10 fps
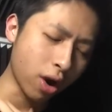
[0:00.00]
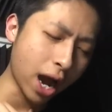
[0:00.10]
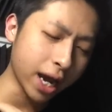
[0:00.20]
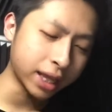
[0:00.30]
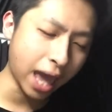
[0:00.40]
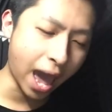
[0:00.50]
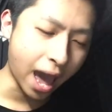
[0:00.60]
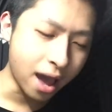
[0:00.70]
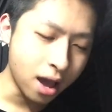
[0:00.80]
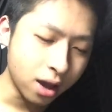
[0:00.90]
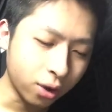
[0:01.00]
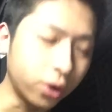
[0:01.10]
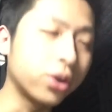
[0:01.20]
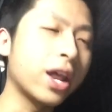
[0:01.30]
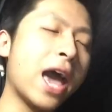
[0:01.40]
をかけて、
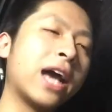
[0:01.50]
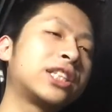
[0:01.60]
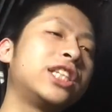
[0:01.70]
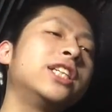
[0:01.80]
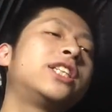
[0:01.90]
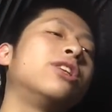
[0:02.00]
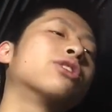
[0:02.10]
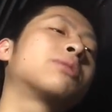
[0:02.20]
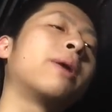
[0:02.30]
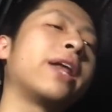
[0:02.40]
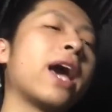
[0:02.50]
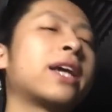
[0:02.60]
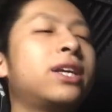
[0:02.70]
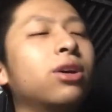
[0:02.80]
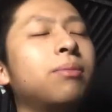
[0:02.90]
このね、新清スパで、
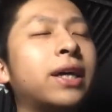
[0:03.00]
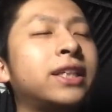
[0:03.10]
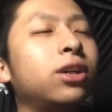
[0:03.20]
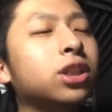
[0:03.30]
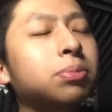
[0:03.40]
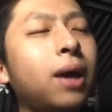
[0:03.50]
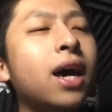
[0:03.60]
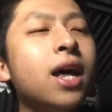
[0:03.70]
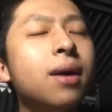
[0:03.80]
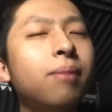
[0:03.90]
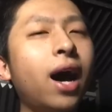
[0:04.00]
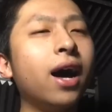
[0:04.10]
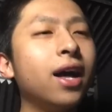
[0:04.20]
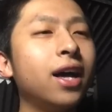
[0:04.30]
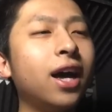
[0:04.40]
清、まあ、清スパ、ま
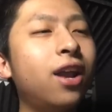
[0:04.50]
あ、